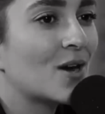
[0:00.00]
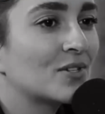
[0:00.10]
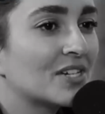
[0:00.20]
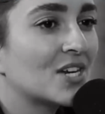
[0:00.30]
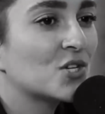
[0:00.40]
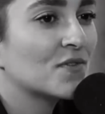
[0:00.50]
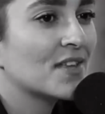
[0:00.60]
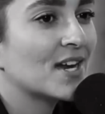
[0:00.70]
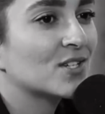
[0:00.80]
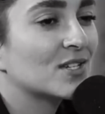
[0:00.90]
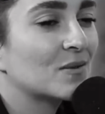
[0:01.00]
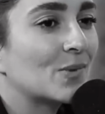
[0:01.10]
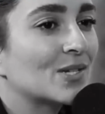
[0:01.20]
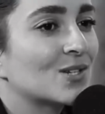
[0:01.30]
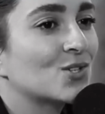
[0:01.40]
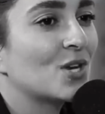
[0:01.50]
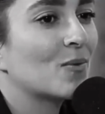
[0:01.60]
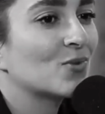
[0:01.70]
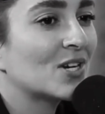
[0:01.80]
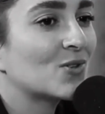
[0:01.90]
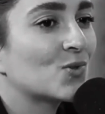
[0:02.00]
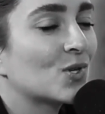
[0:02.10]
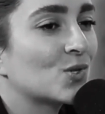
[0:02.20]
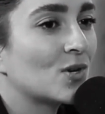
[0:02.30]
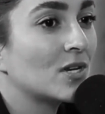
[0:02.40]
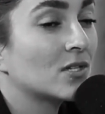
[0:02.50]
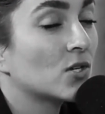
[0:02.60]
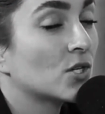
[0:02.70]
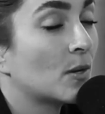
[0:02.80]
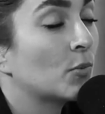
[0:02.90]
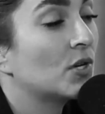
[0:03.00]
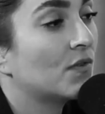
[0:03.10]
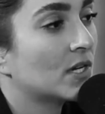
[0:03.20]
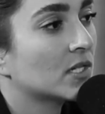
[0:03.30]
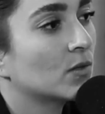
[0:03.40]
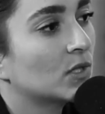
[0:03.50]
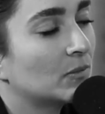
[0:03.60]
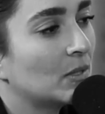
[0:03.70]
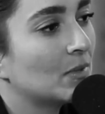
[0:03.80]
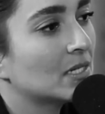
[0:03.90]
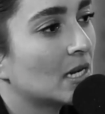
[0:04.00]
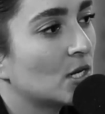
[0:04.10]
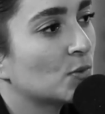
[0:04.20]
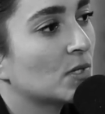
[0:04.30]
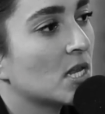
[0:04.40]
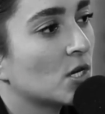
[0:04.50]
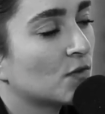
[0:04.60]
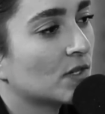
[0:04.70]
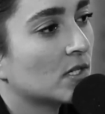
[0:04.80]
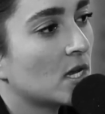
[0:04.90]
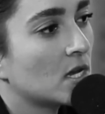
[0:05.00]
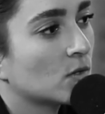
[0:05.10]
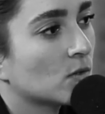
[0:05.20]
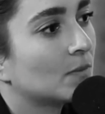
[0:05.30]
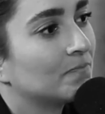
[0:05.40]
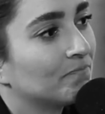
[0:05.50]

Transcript: na criatividade das empresas de remunerar o seu acionista, acho que a bonificação também é uma excelente maneira de fazer Bacana. isso.